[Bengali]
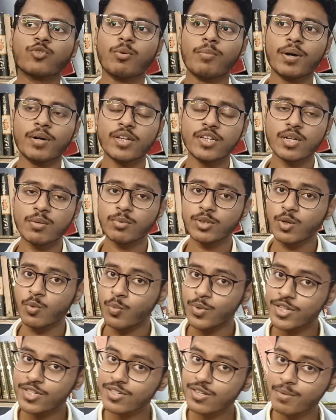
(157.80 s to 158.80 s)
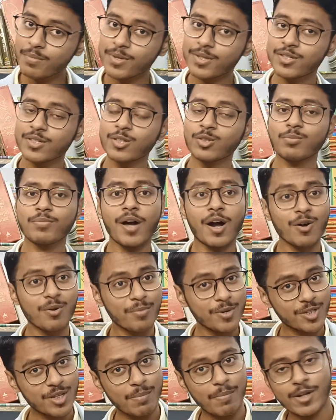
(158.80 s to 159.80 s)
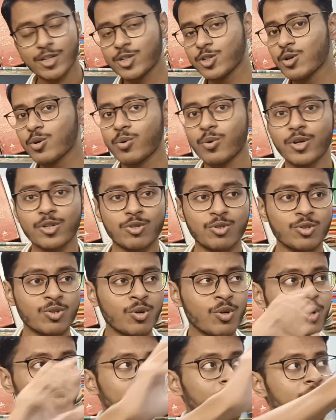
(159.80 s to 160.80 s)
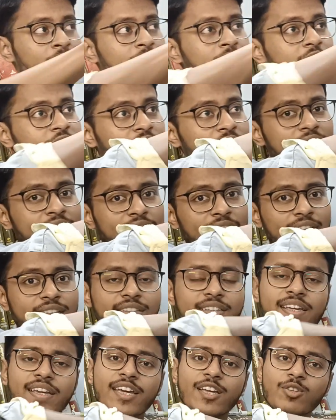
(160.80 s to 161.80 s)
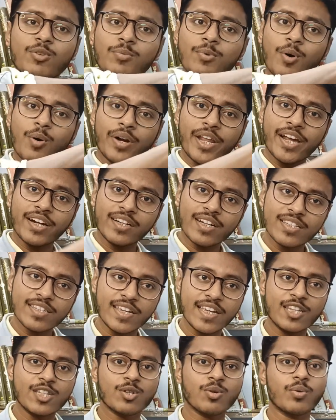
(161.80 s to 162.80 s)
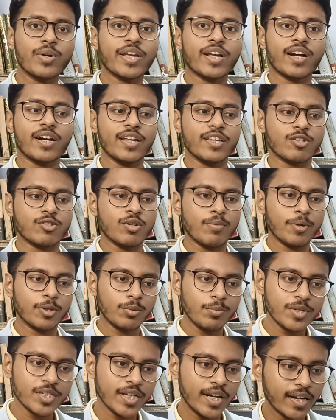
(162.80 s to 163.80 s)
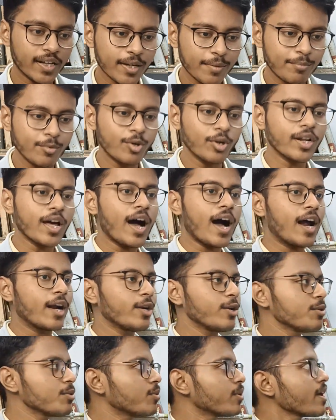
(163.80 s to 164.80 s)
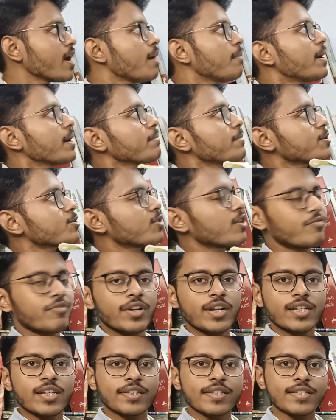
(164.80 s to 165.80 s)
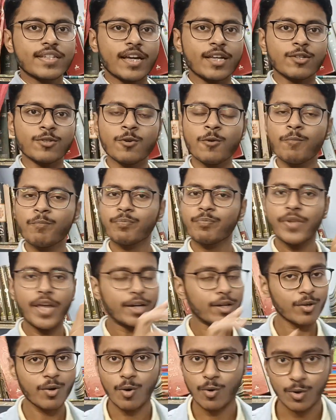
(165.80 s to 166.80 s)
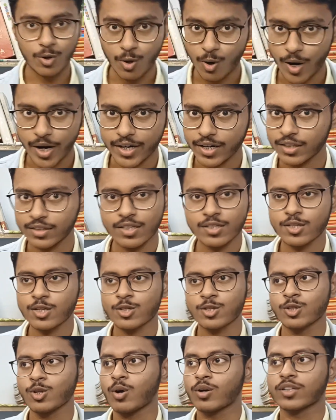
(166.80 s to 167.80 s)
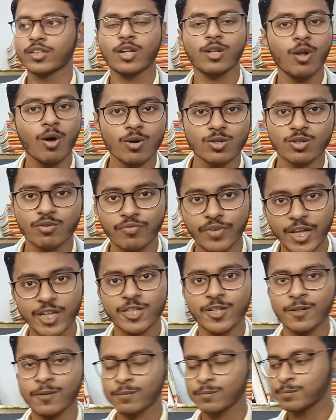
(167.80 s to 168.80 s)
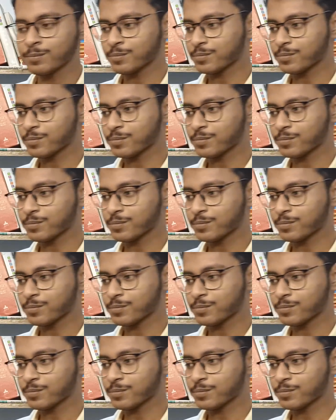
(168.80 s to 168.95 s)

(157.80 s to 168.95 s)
তোমার নিজের মধ্যে উইজডম এসছে তুমি আরও বেশি ম্যাচিওর হয়েছো সো সেইখান থেকে তুমি অনেকটা চেঞ্জ করে এখানে এসছো বা তুমি সেটাকে পুরোটা আন্ডু করে আবার পেছনে ফিরে যেতে চাইছো এটা কখনো হয় না দিস ইজ নট দ্য লস অফ নেচার